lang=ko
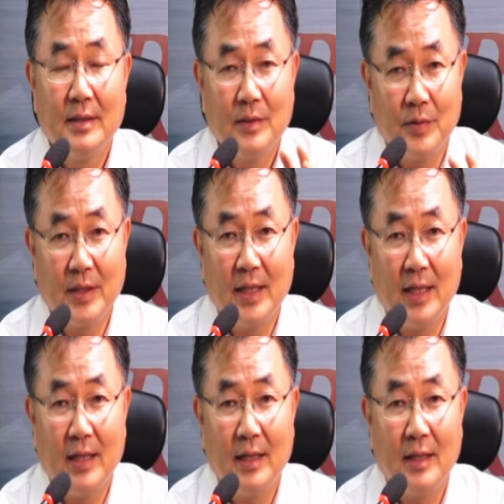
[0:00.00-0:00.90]

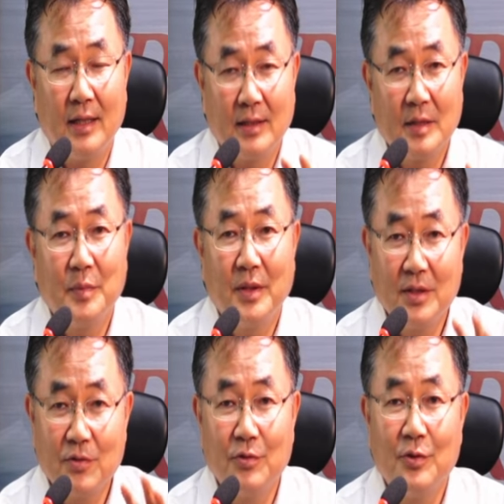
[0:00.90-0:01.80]
우리가 아, 특별히
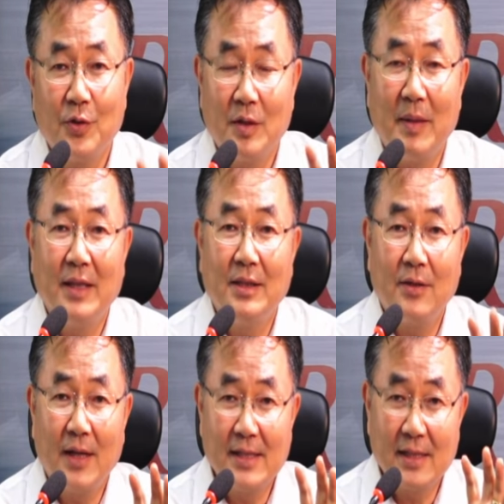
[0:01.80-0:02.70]
스튜디오를 만들어
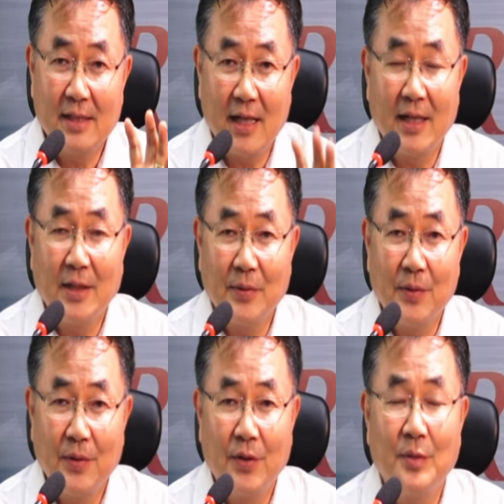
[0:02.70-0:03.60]
하지 않아도
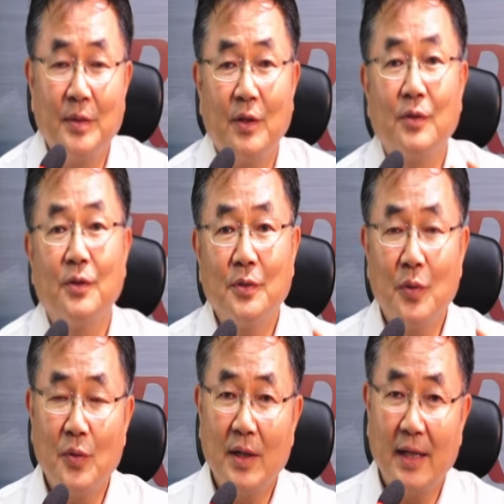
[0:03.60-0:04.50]
여러분이 어떤
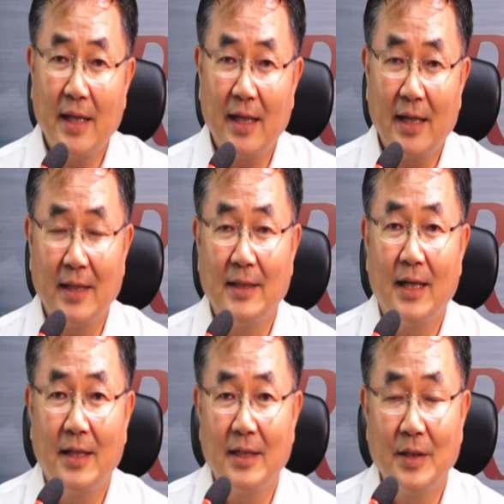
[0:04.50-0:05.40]
공간에 간다
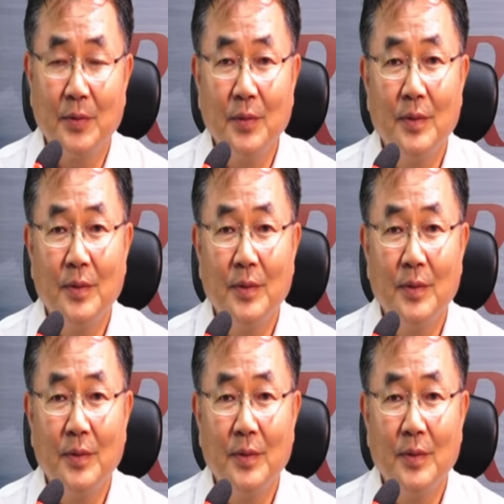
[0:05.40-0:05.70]
하더라도